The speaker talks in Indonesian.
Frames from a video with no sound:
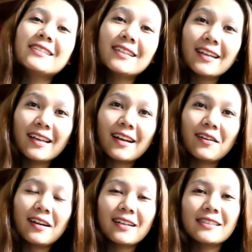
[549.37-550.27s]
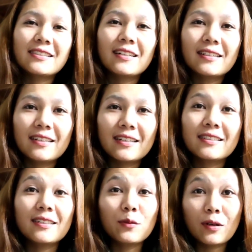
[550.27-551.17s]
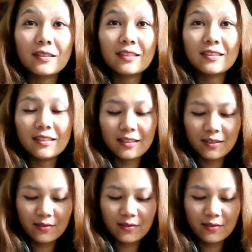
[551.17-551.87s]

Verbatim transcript: kan seneng ya kalau anak kecil dikasih uang jajan